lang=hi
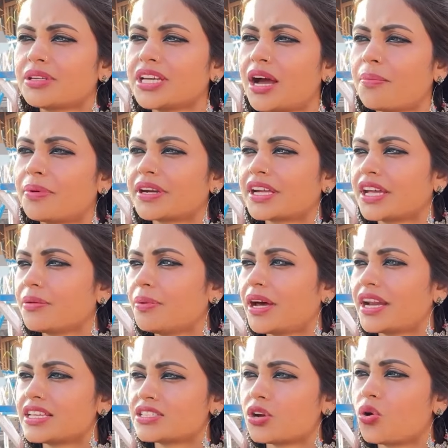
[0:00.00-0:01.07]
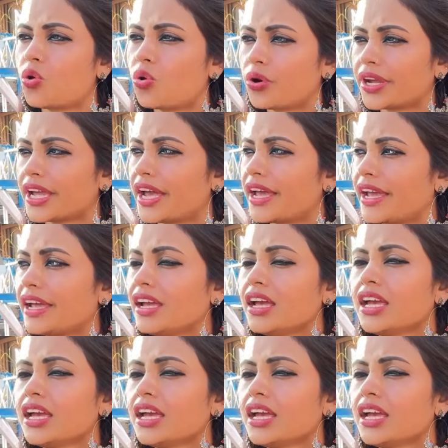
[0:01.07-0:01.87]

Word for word: यहाँ पर कई बार ऐसा हो गया है